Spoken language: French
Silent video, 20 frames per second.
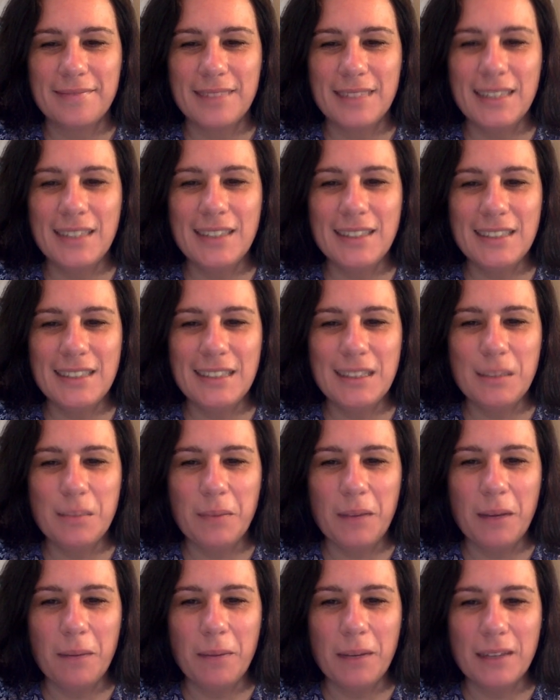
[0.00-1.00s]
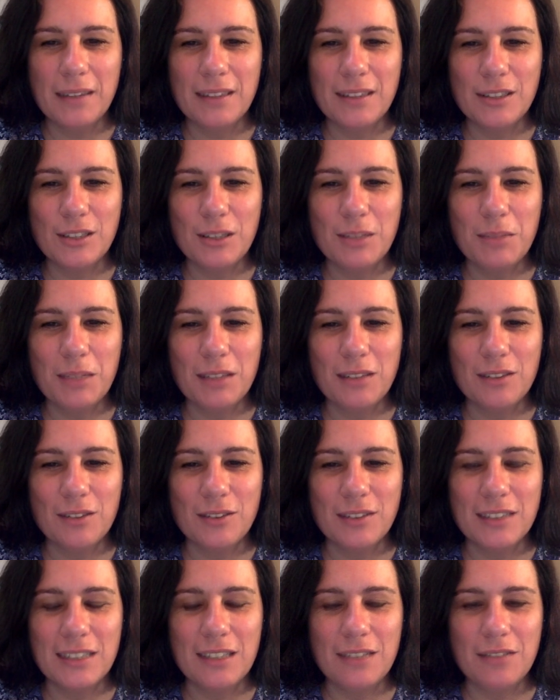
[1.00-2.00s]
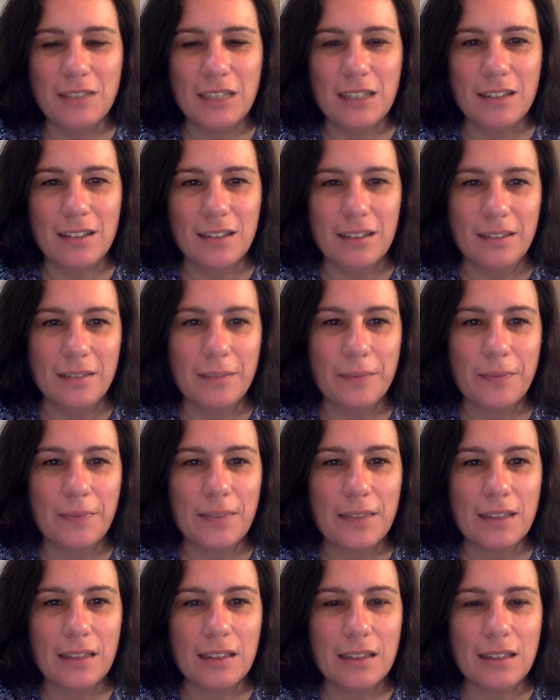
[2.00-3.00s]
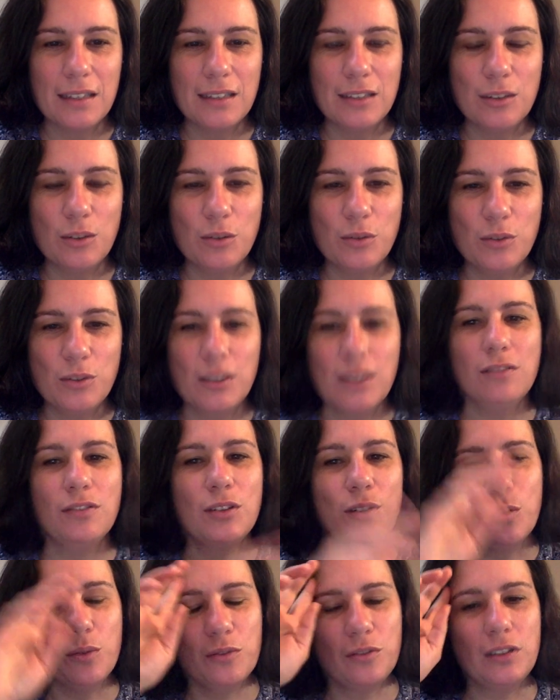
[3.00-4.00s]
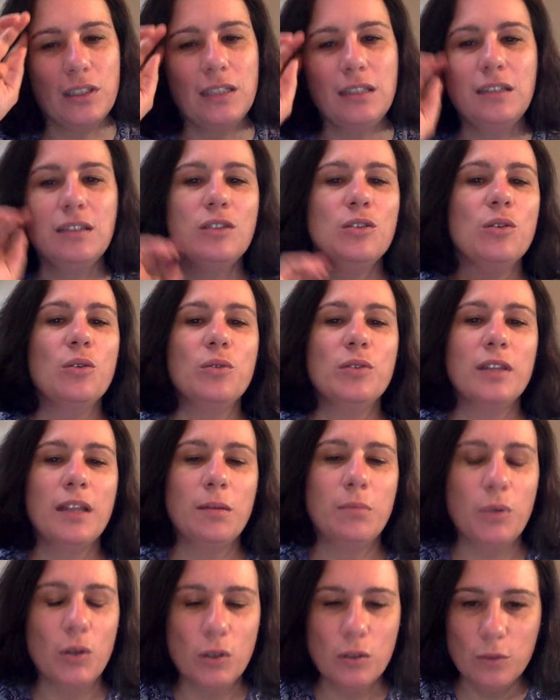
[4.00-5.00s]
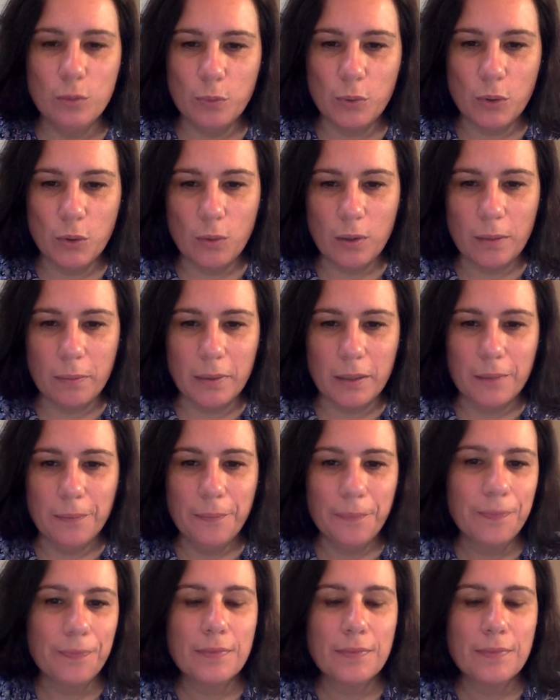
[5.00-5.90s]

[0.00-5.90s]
Et n'hésitez pas à partager maintenant ce qui vient et ce que vous avez envie que l'on aborde, pourquoi pas.